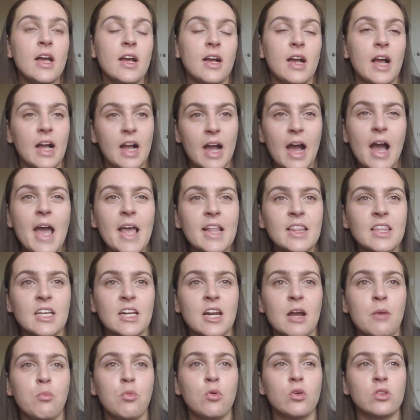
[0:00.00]
какая это
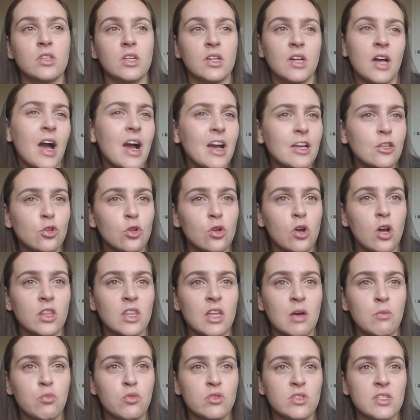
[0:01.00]
работа, как долго
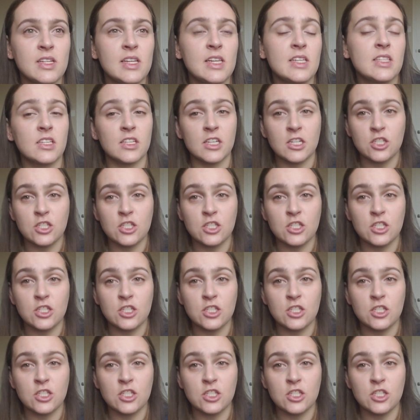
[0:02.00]
она будет длиться,